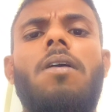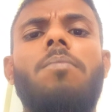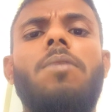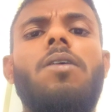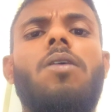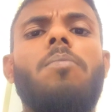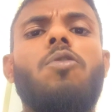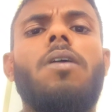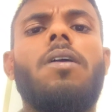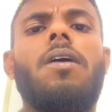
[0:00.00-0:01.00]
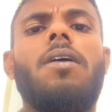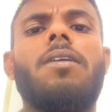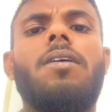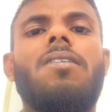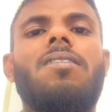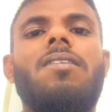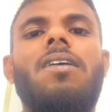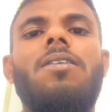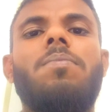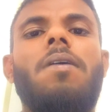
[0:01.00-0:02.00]
हम लोग हमको लग रहा था कि
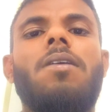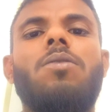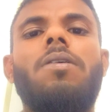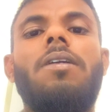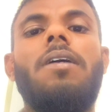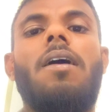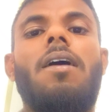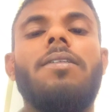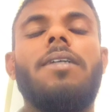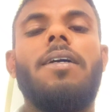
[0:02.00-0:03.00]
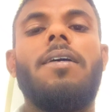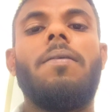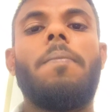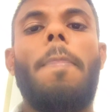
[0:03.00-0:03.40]
इस बार तो इंडिया हार जाएगा